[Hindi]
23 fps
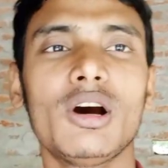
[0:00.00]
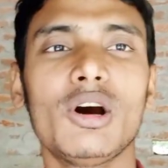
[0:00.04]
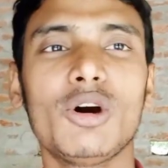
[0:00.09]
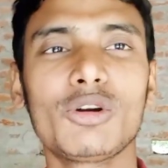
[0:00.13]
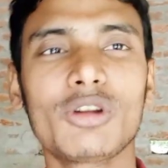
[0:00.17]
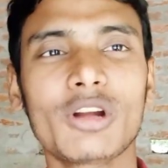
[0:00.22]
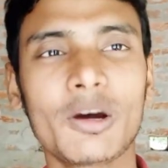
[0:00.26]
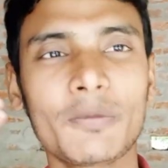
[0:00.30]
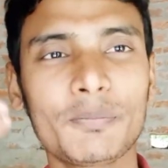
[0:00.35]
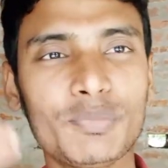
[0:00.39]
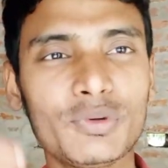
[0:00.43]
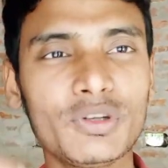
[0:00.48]
और
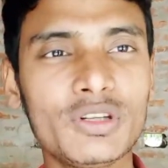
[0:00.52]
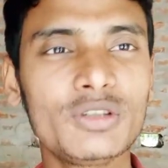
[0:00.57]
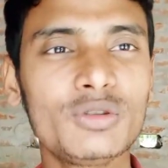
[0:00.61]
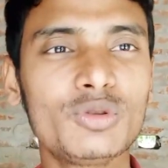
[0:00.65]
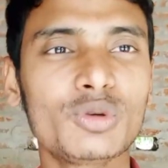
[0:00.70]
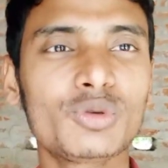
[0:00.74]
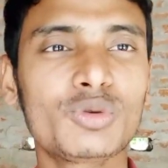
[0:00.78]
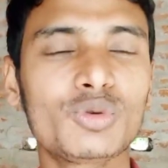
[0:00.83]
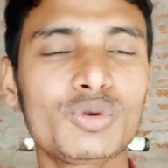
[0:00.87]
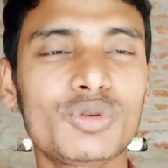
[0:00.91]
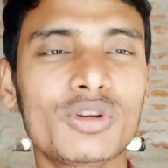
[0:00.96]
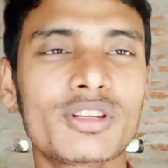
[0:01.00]
अपनी जो
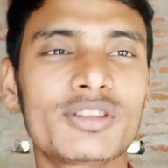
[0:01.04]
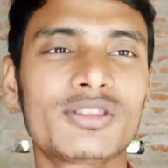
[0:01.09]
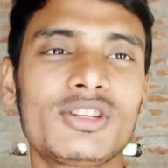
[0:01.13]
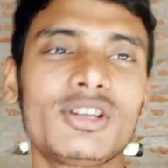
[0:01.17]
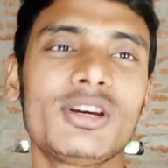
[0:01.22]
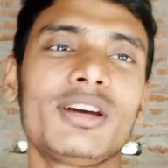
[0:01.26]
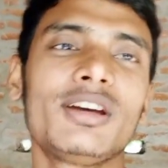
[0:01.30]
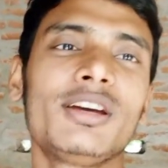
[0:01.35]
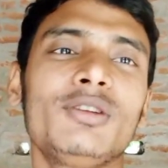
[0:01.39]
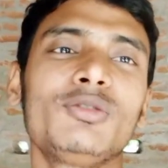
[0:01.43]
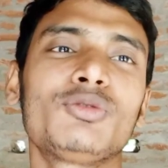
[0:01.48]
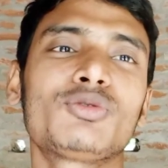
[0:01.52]

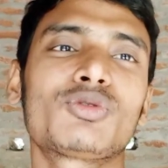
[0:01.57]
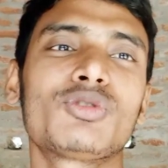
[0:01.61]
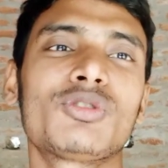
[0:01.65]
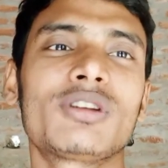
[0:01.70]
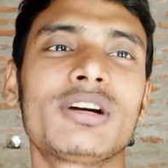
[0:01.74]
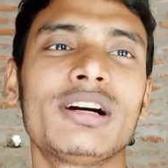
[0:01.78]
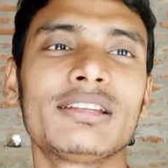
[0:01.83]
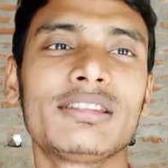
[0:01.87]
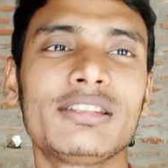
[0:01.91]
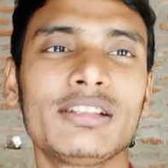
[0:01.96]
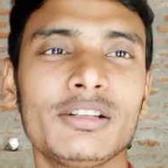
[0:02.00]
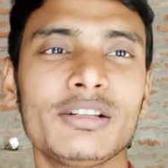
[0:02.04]
सुरक्षा है उसको
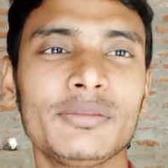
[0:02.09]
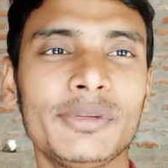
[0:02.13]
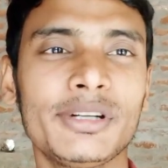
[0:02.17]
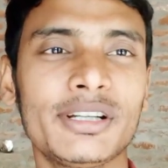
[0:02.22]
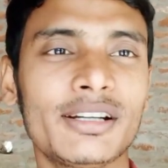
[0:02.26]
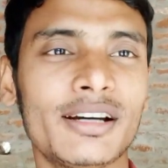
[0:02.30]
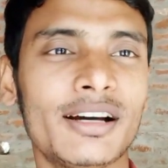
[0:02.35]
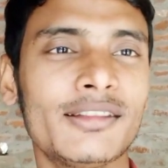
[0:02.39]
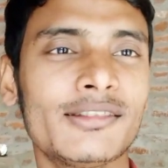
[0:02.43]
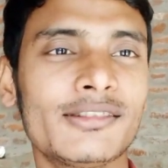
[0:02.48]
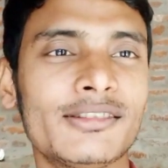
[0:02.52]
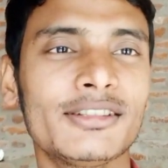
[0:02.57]
खतरे में
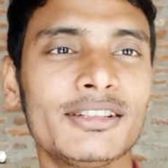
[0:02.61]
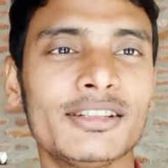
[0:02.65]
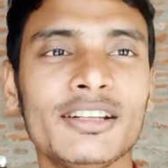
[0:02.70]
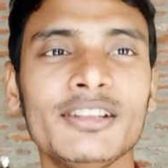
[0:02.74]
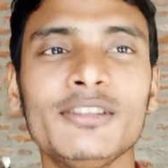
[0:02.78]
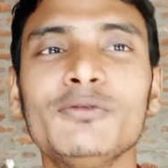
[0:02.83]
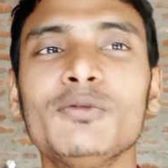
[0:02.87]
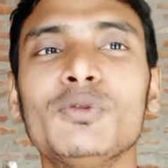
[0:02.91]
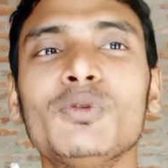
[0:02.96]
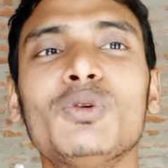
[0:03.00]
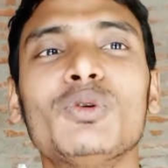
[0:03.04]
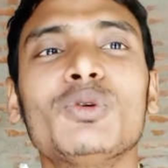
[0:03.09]
डालते हैं
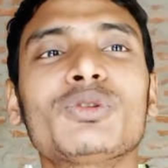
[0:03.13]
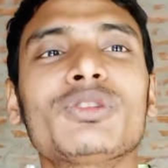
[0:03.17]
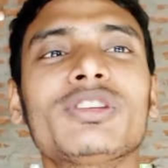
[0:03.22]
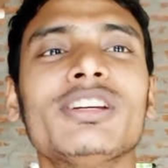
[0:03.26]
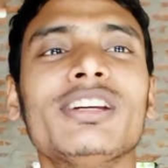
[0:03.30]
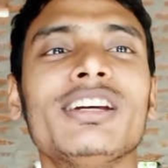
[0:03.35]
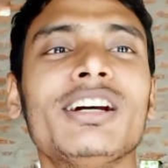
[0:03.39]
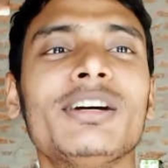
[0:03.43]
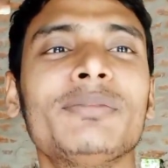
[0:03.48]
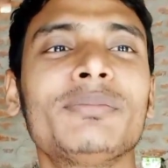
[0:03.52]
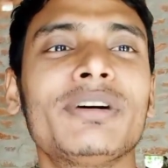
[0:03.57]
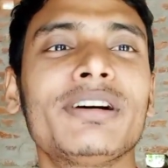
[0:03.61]
वो होते
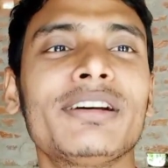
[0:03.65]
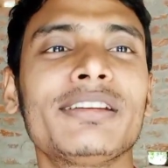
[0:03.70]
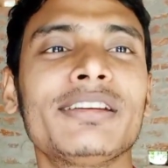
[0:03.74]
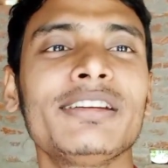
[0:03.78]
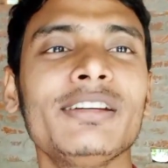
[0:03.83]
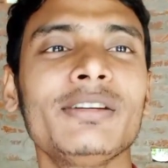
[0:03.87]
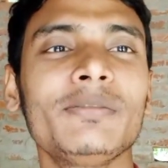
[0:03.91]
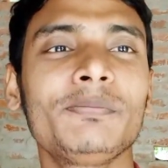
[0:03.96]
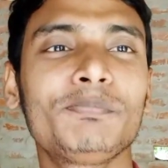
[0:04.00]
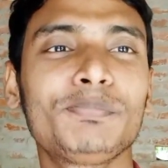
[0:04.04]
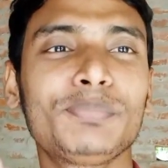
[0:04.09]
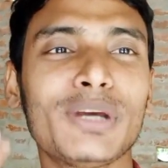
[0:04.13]
हैं हमारे
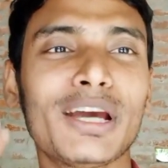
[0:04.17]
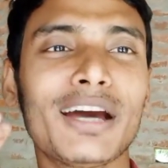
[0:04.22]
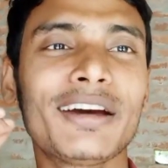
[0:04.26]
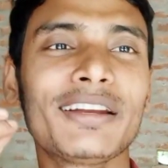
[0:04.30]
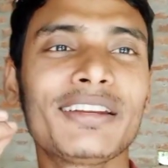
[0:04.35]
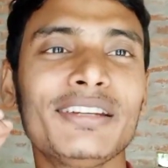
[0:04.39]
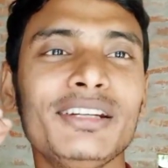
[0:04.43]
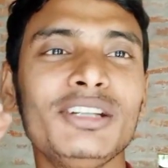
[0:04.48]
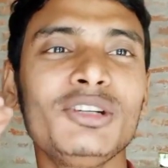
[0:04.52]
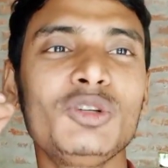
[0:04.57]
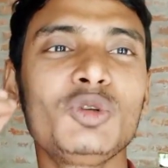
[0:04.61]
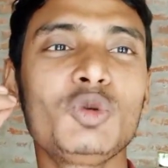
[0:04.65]

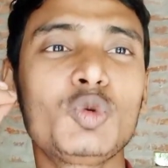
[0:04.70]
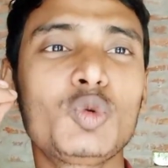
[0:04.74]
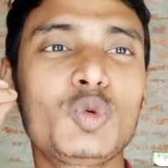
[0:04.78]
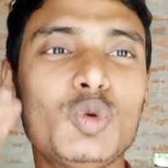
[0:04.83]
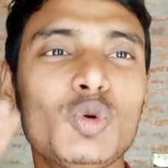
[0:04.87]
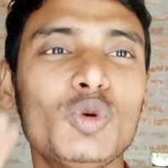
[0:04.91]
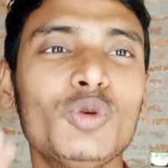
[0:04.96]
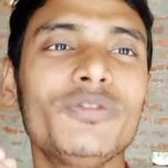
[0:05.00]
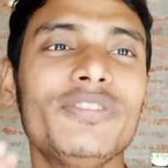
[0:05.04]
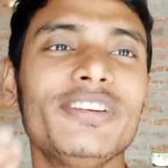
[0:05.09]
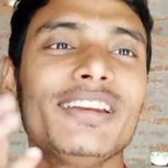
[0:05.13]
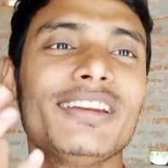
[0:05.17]
प्यारे
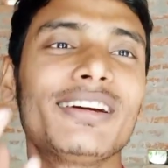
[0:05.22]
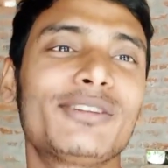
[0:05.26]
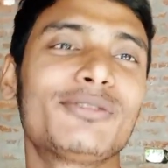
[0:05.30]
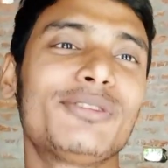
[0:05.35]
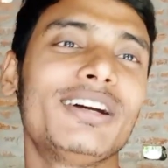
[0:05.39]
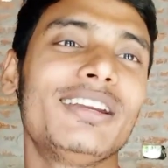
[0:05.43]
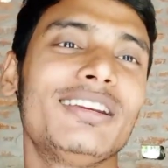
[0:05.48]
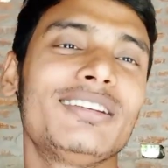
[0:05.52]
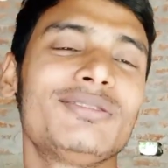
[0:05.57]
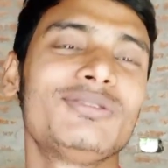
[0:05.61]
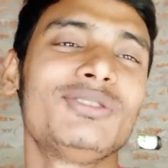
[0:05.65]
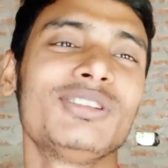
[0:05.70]
टू व्हीलर
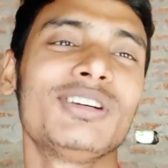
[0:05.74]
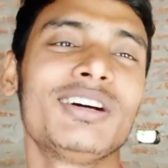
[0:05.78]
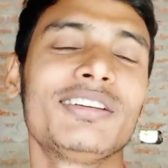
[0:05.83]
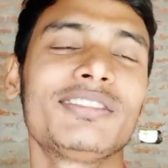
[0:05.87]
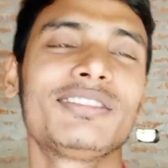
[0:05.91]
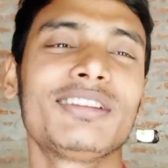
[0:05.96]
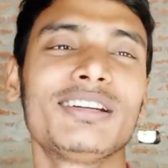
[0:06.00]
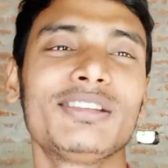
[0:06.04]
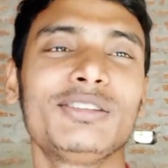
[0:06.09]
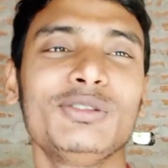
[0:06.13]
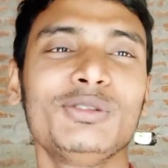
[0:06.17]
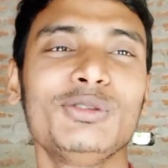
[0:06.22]
वाले जी हाँ
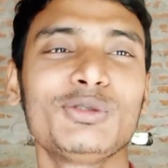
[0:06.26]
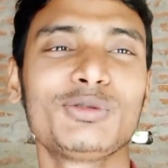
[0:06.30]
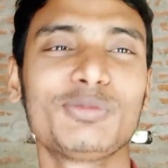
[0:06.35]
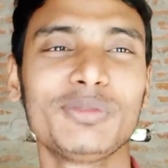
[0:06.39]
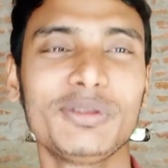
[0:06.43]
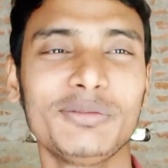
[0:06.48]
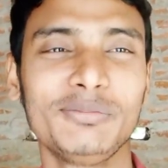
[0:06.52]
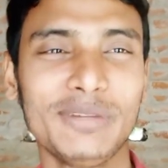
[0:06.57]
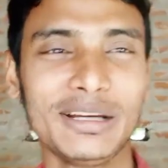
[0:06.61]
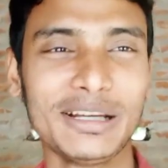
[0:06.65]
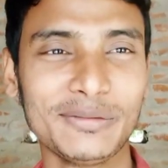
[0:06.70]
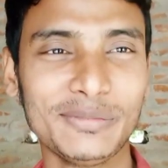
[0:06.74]
साथियों
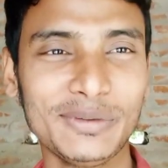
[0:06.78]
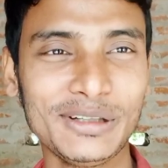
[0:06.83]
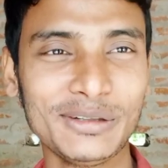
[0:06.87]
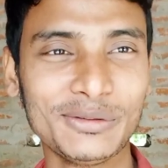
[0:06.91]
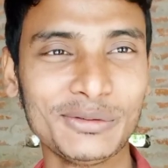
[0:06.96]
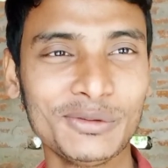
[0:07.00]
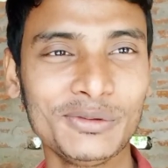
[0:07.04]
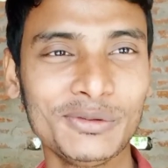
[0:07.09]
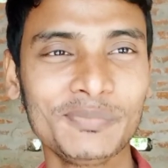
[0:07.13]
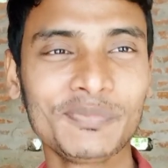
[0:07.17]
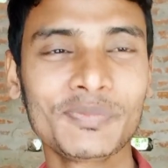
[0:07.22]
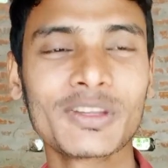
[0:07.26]
उसमें मैं भी
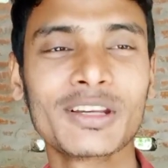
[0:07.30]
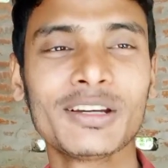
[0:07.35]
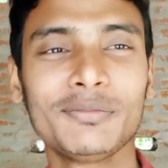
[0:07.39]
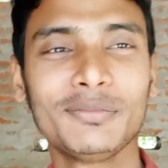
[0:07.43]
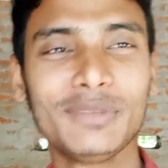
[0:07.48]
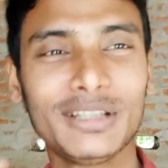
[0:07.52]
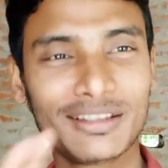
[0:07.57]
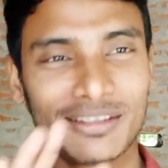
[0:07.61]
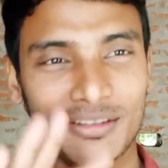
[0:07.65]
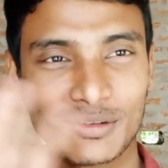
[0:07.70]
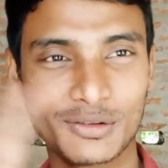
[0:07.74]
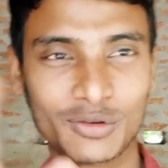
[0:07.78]
हूँ
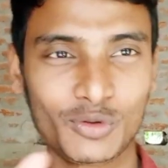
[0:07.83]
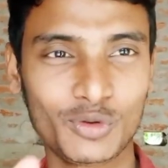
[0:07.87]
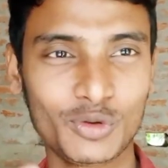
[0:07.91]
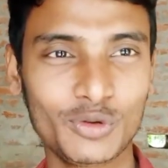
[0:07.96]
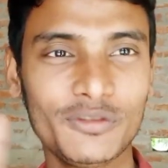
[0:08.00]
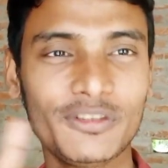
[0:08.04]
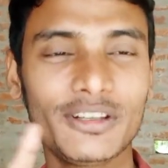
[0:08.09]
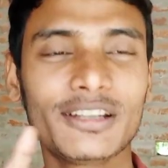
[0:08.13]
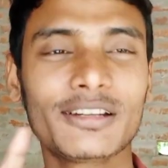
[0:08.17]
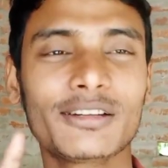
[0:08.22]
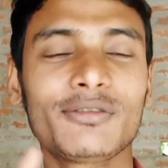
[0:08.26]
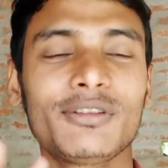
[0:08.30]
मीन्स टू
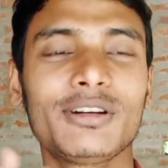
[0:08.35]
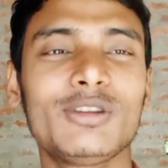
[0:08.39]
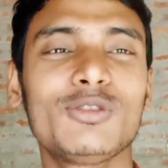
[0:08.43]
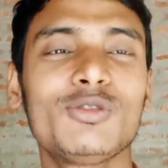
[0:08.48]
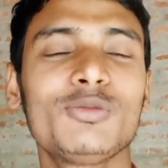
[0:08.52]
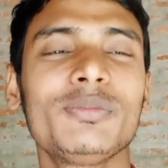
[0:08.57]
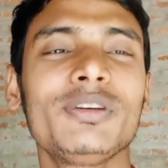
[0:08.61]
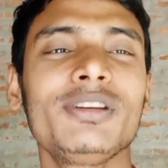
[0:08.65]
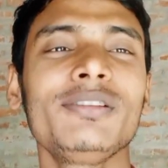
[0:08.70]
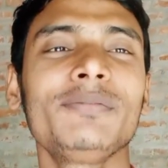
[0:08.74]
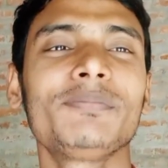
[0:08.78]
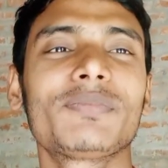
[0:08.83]
व्हीलर वालों
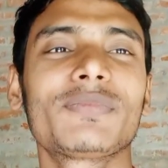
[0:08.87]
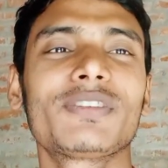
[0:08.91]
में